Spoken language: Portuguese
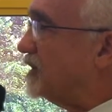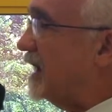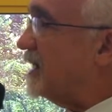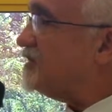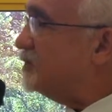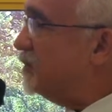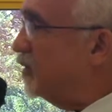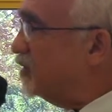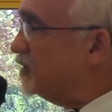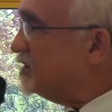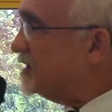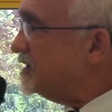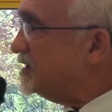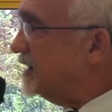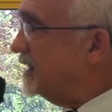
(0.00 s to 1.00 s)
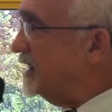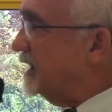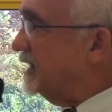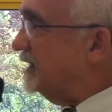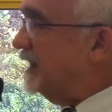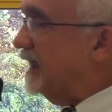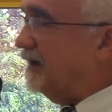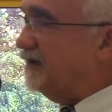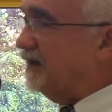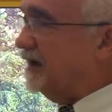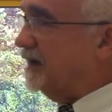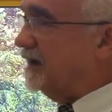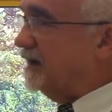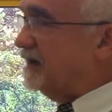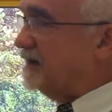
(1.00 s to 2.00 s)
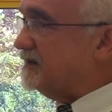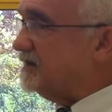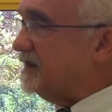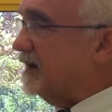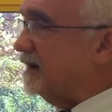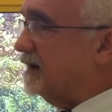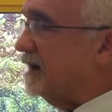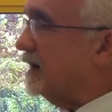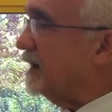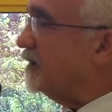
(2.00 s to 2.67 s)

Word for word: as bolsas devem ser é,